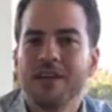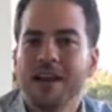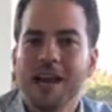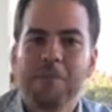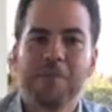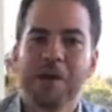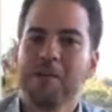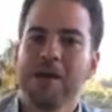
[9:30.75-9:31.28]

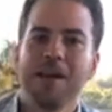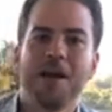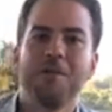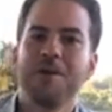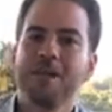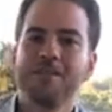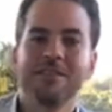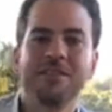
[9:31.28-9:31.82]
Las primeras
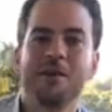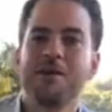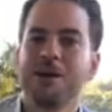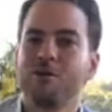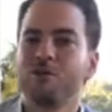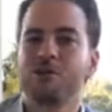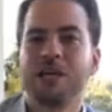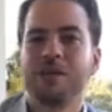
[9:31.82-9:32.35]
veces te va a
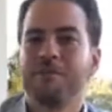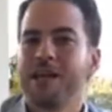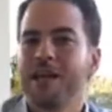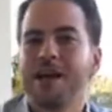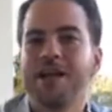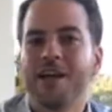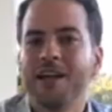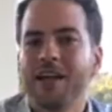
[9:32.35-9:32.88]
costar
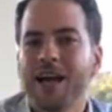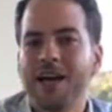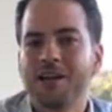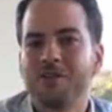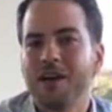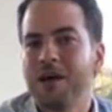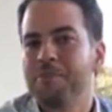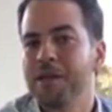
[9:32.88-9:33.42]
manejar el
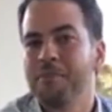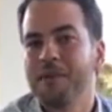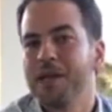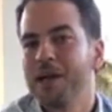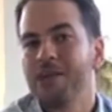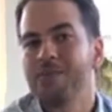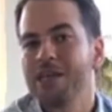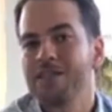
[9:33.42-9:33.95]
carro, las
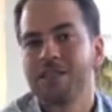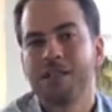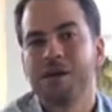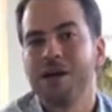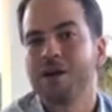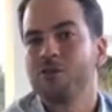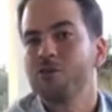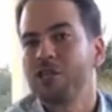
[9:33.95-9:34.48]
primeras veces te
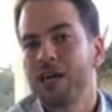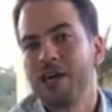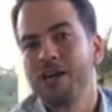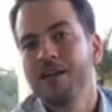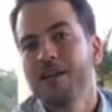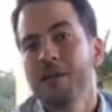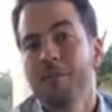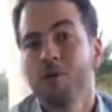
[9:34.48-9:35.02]
va a costar
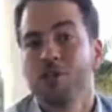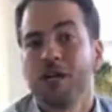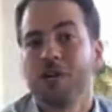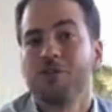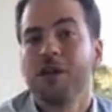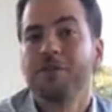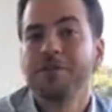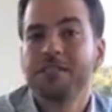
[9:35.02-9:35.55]
montar
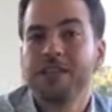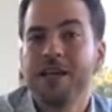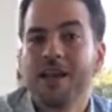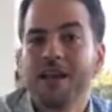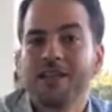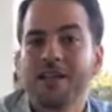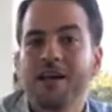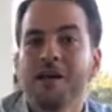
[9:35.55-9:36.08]
una
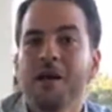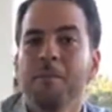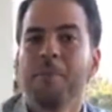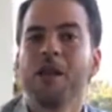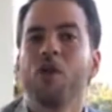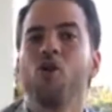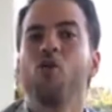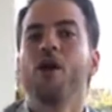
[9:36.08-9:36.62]
bicicleta,
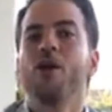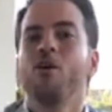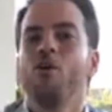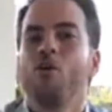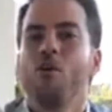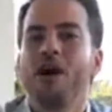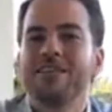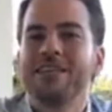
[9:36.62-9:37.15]
pero luego
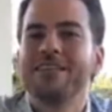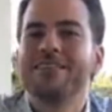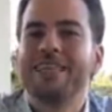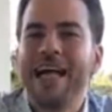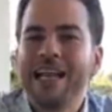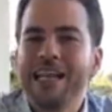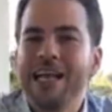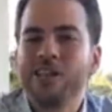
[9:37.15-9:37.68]
lo haces
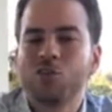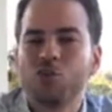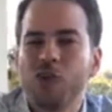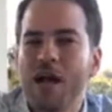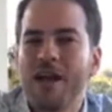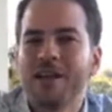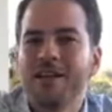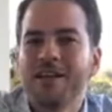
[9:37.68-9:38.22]
tan
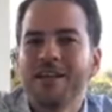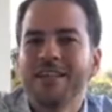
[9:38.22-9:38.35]
natural,